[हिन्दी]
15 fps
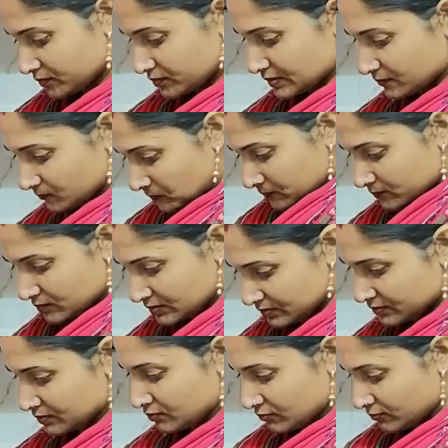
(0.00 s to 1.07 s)
पानी में आएगा
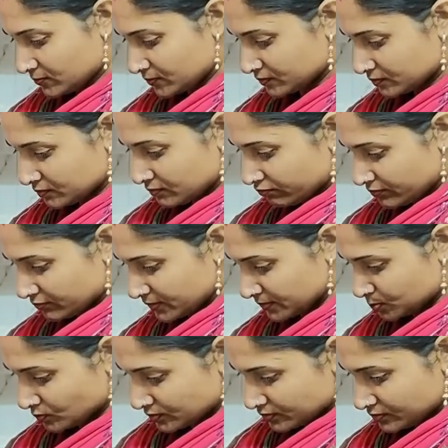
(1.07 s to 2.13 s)
जो पालक है
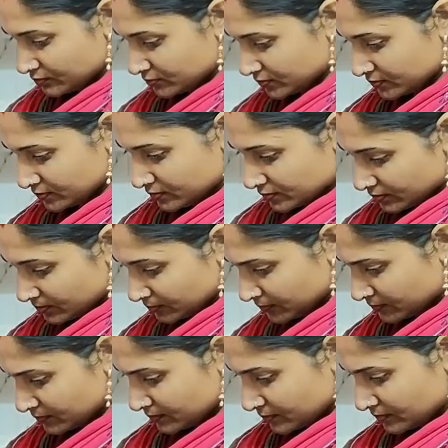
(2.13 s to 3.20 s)
वो हमारा सॉफ्ट हो
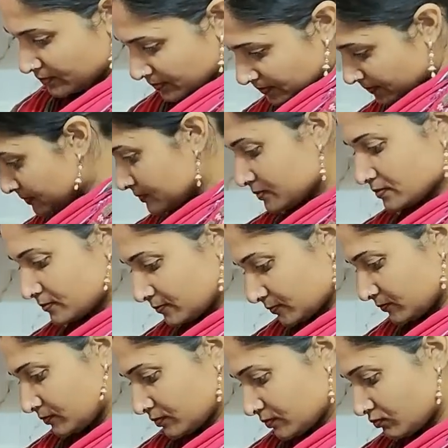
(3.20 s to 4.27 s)
जाएगा हमें पालक
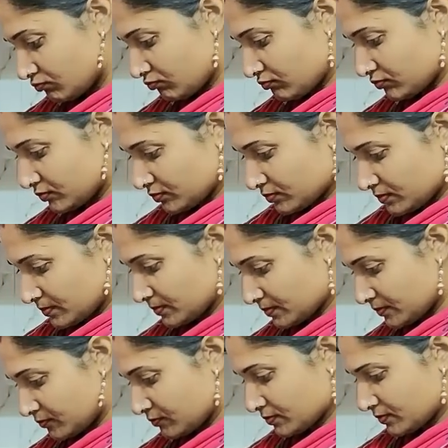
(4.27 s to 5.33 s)
गलाना नहीं है
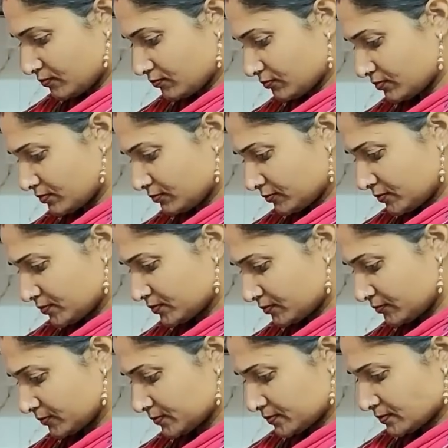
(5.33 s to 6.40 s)
सिर्फ उसको सॉफ्ट
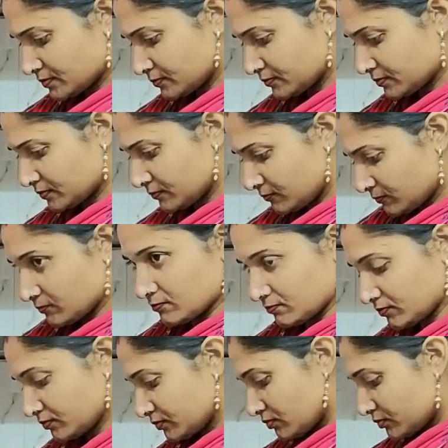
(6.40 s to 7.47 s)
करना है जिससे कि हम उसे
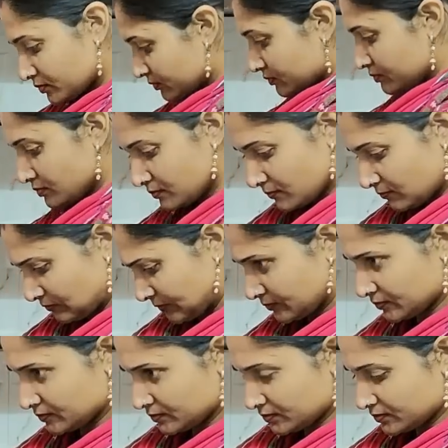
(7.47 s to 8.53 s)
बाद में पीस सकें